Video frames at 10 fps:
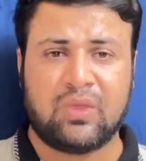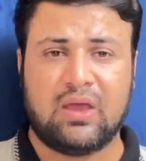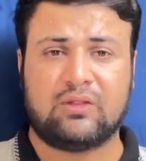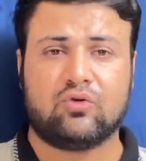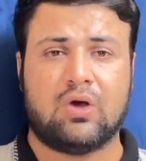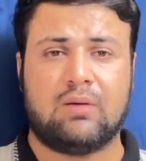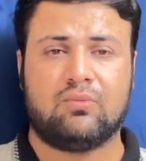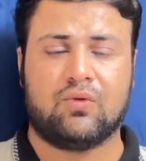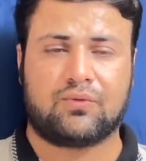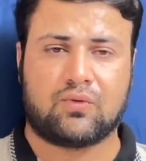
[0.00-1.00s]
तो हम
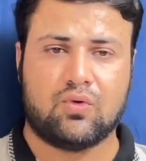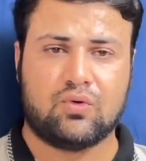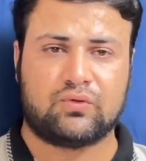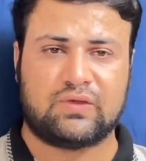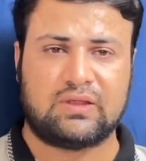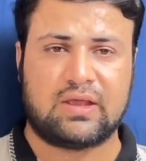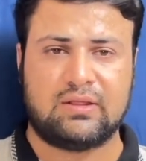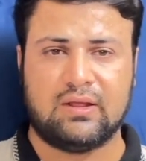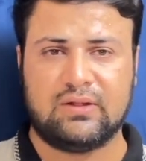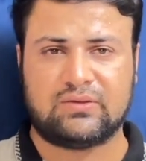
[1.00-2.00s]
उसको सिद के
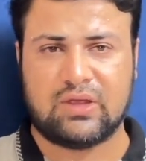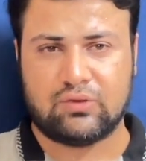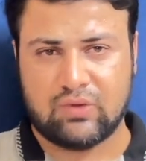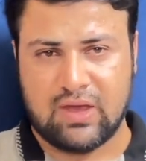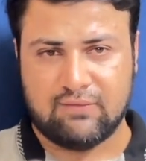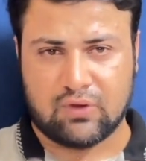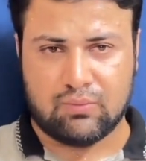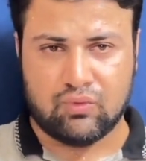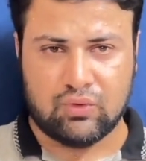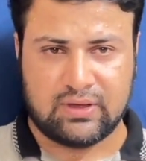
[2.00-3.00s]
दिल से जो है वो
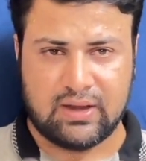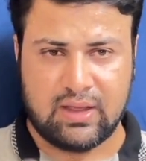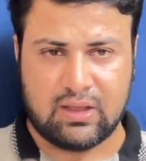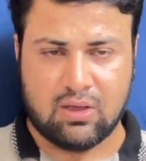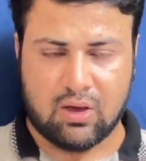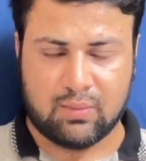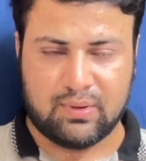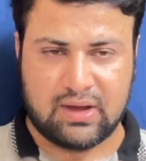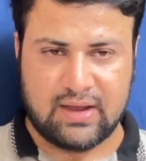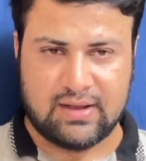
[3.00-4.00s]
कबूल करेंगे और
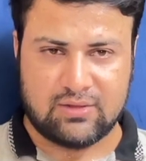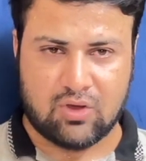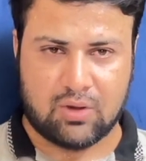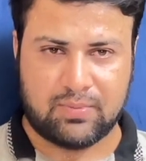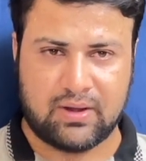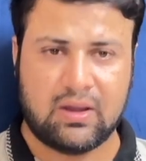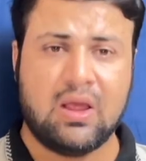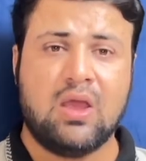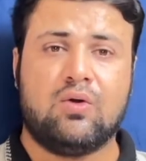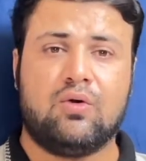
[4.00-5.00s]
बाकायदा तौर पर
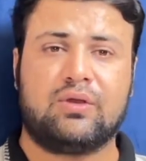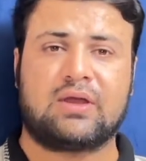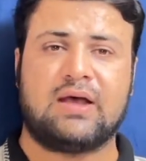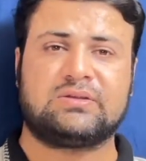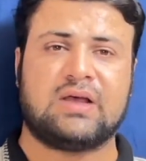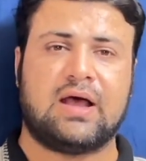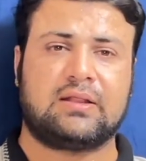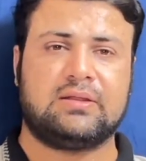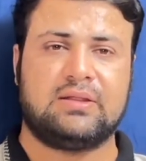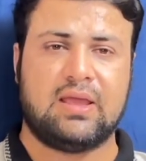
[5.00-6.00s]
उनका
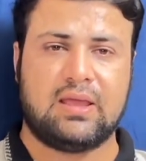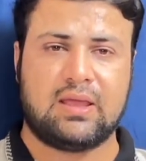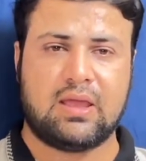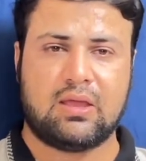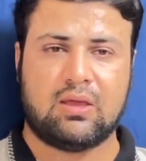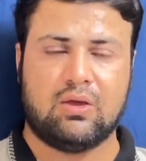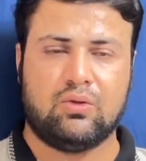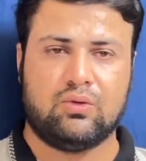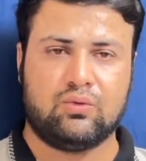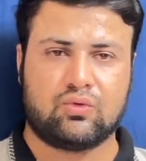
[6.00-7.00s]
साथ देंगे
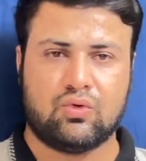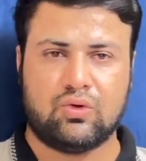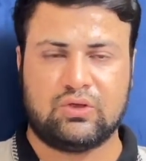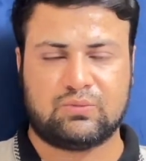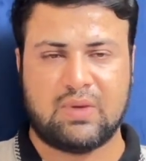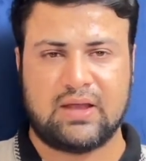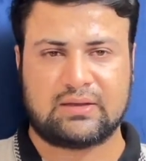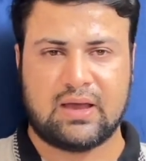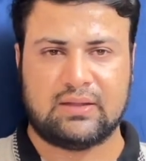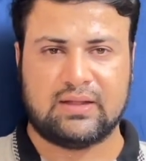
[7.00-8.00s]
उनको इस बात
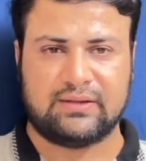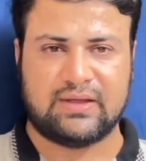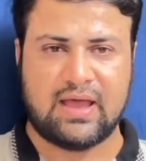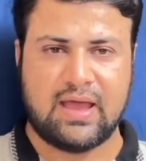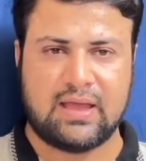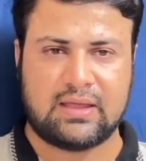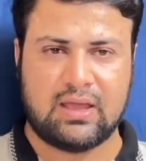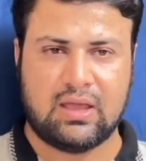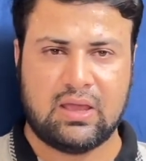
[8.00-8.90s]
का अंदाज़ा है कि